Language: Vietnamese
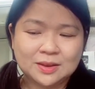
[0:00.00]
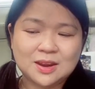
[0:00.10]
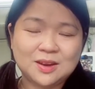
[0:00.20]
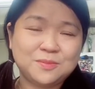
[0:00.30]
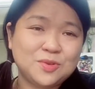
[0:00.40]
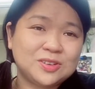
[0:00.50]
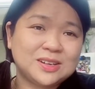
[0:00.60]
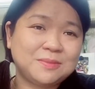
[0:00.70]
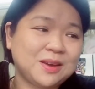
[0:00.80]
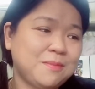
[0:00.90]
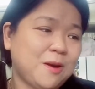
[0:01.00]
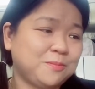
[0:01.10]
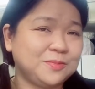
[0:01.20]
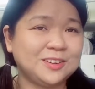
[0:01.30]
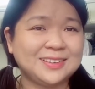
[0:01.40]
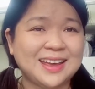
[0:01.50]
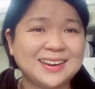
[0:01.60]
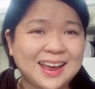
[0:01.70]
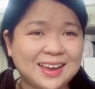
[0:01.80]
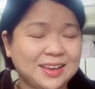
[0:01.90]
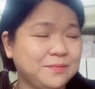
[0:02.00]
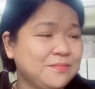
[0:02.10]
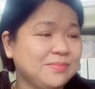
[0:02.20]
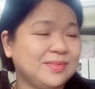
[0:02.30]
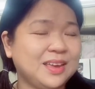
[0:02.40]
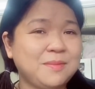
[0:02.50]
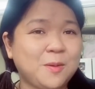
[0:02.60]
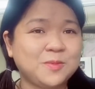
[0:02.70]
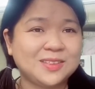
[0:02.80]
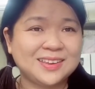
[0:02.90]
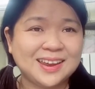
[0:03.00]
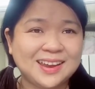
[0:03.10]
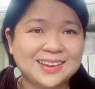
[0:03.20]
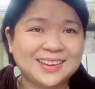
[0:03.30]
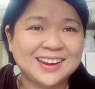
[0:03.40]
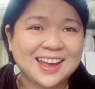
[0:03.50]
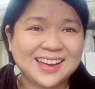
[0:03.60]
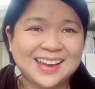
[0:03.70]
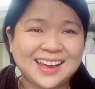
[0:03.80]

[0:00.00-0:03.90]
đừng mua trong cái bọc như thế này cái bọc như thế này thì là